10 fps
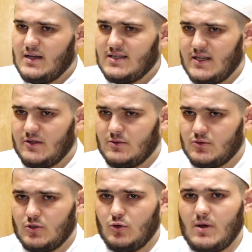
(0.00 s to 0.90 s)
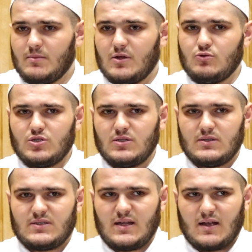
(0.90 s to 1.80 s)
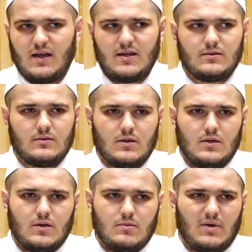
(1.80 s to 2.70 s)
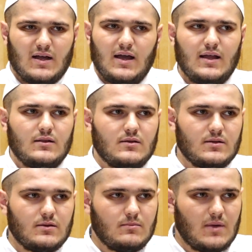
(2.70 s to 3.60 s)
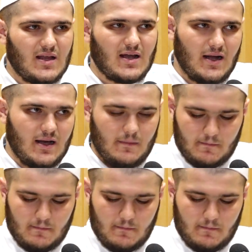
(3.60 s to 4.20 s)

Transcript: алейхиссалату все дома, обнаружил стакан, бокал молока.